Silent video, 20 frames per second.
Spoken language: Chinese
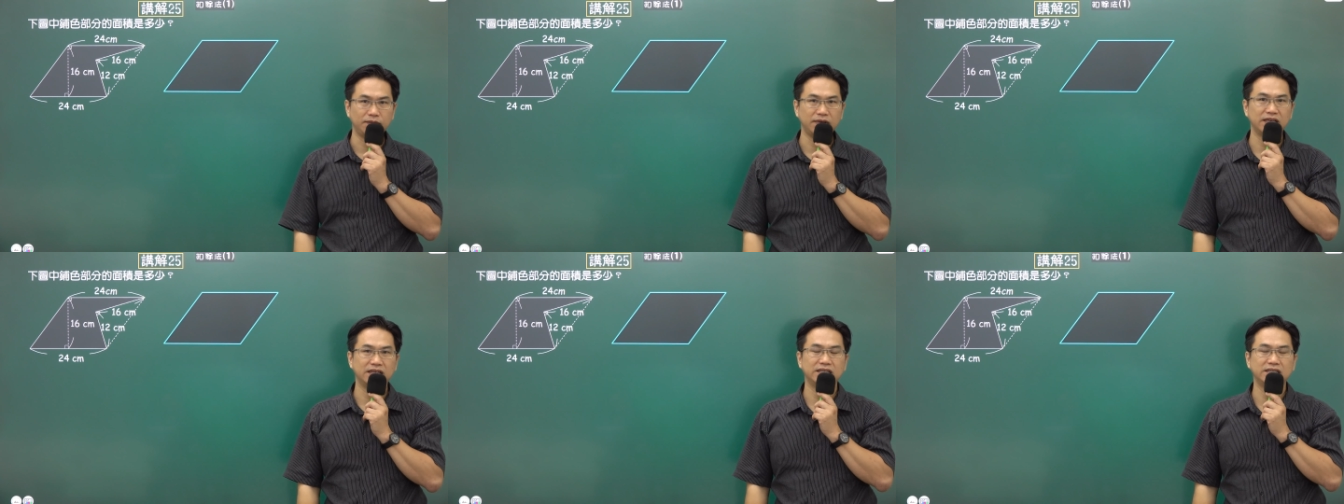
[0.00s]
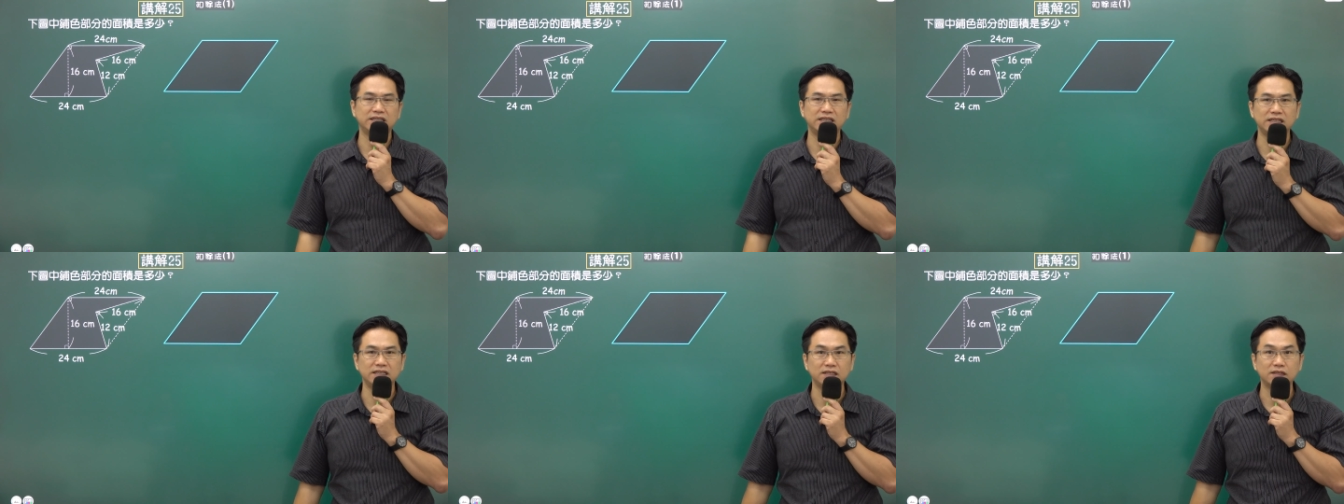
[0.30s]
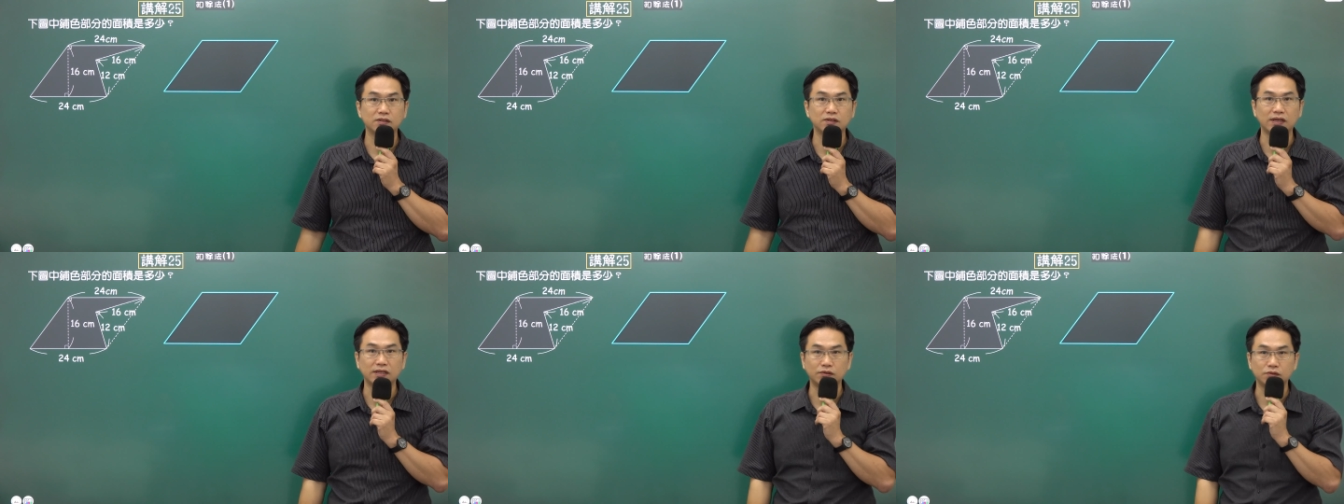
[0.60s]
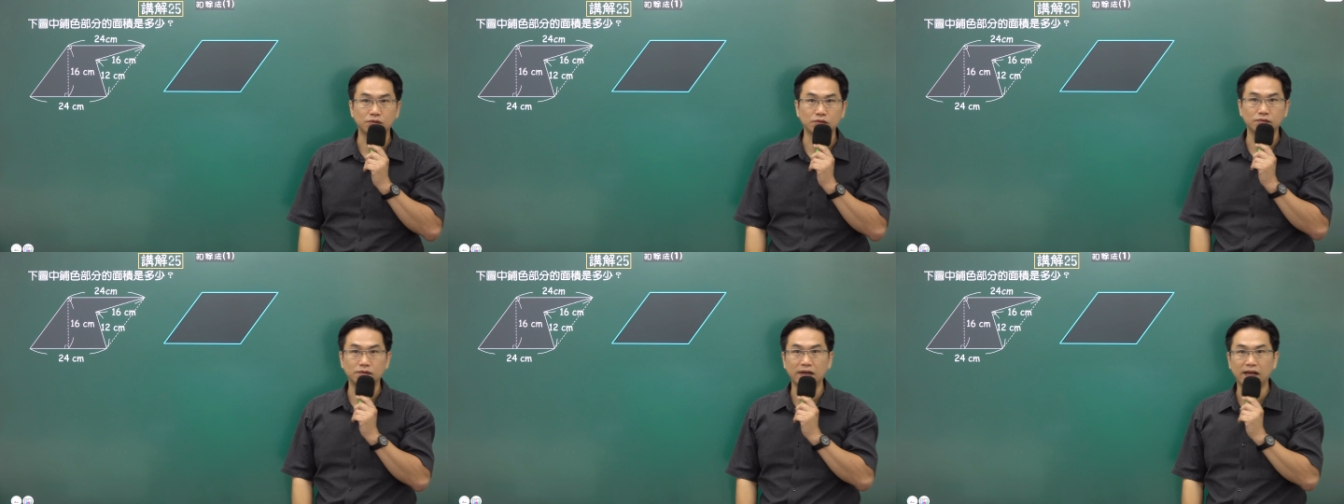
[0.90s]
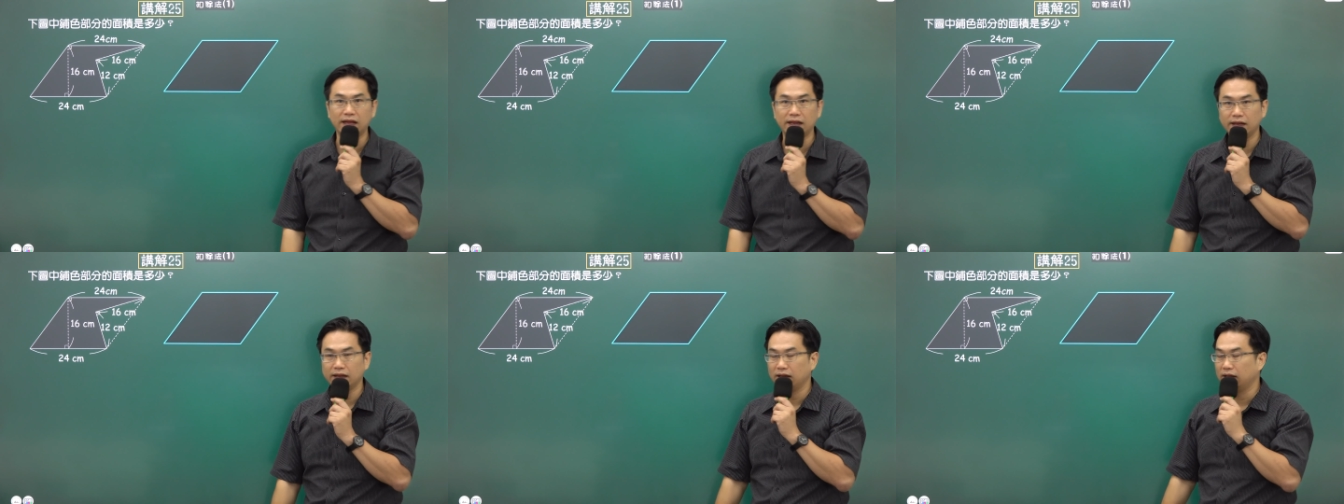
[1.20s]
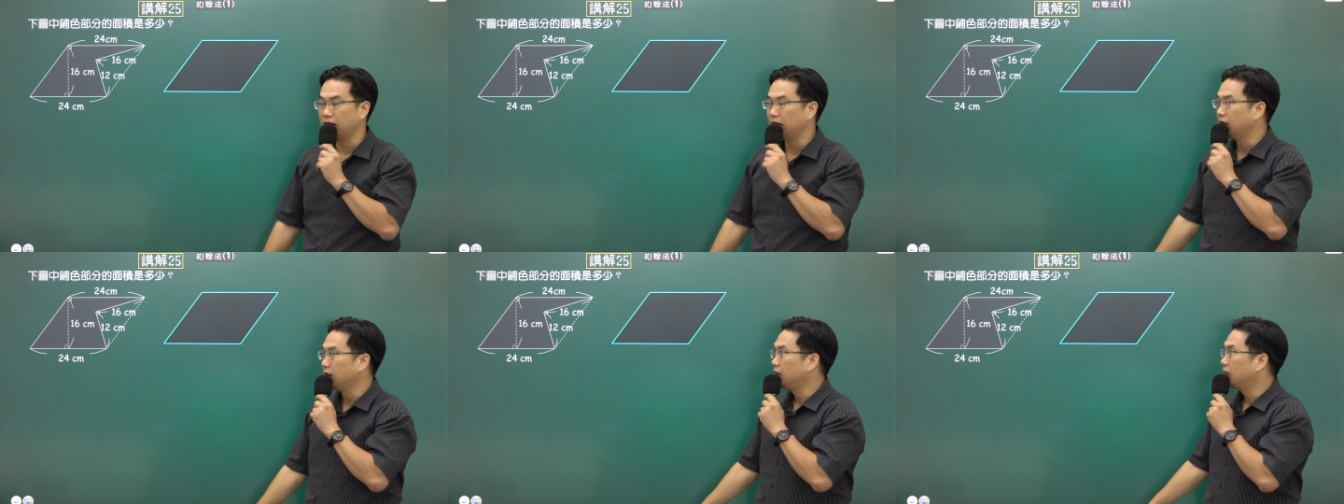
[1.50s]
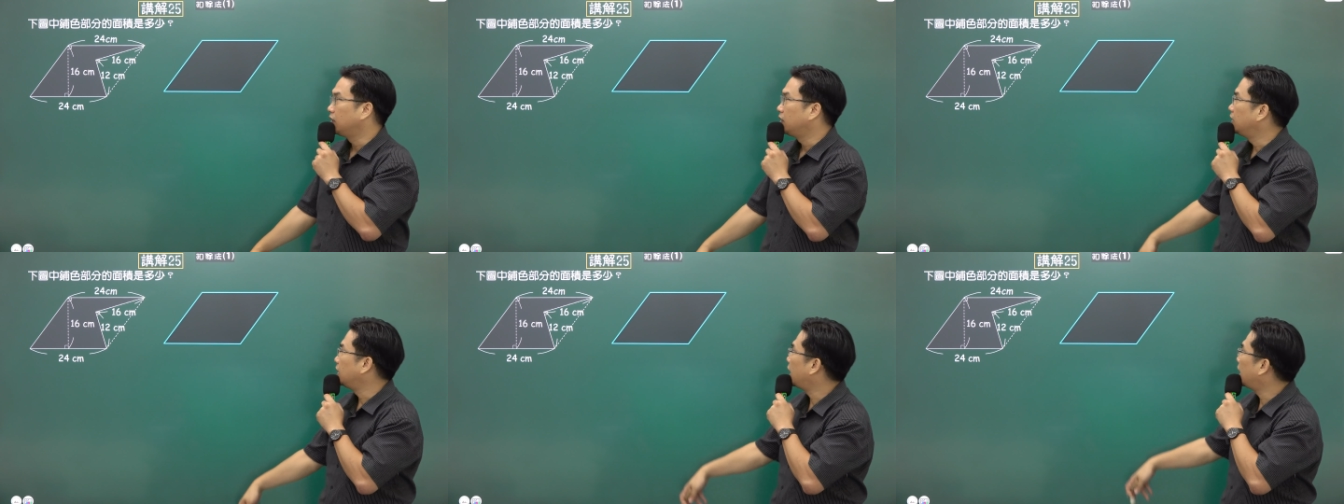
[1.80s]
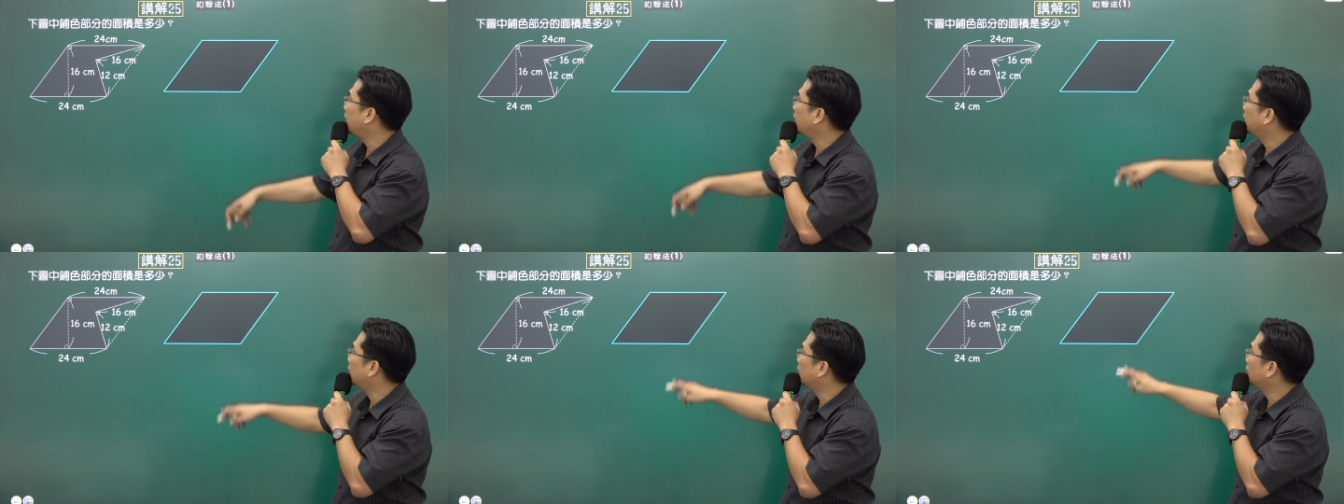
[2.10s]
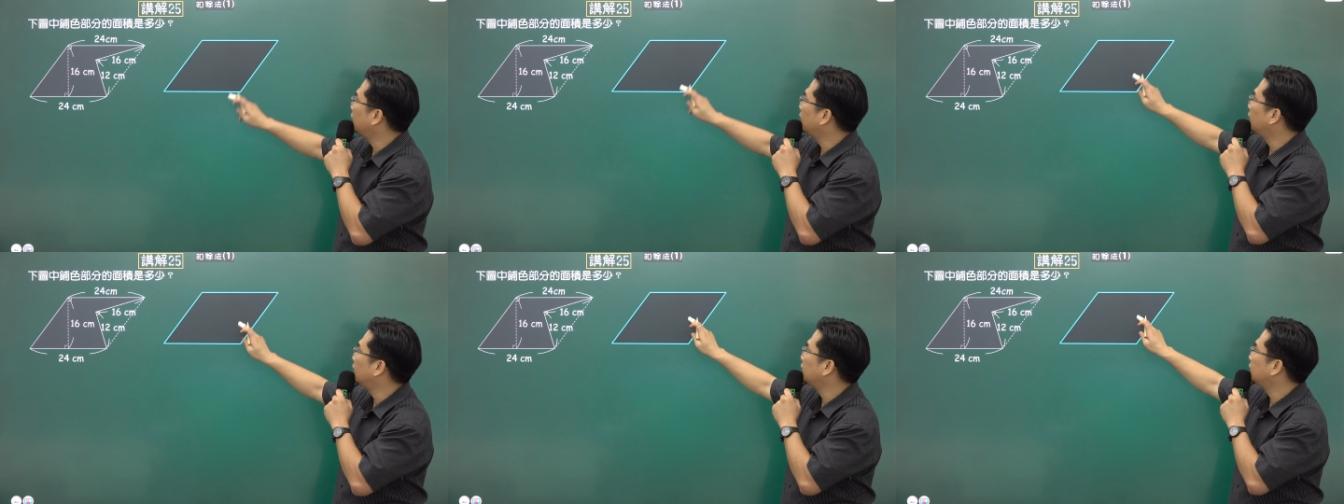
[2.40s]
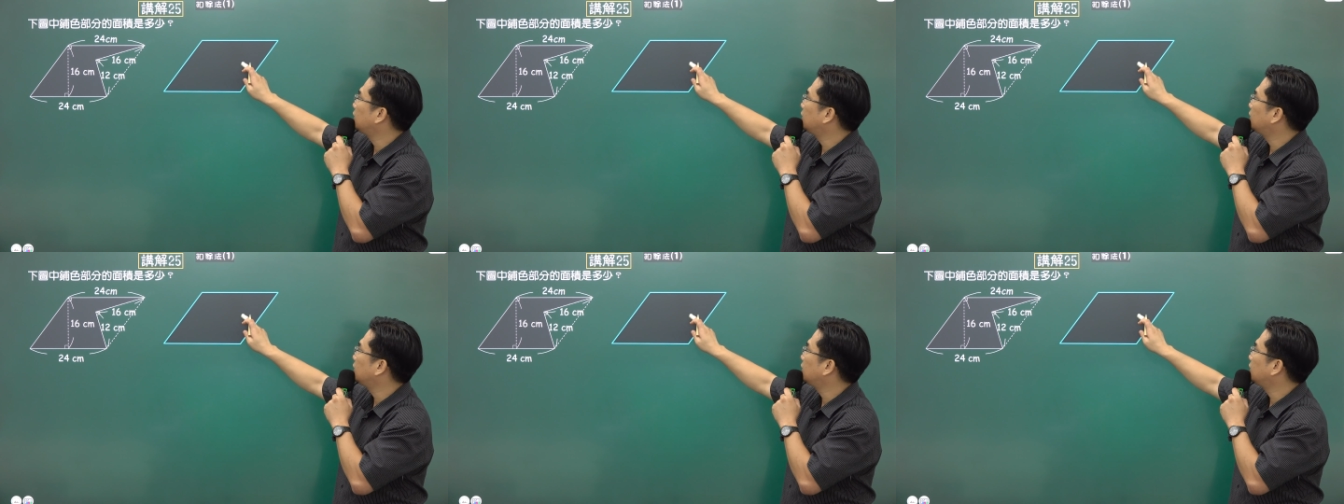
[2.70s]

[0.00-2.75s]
面积算出来，然后呢，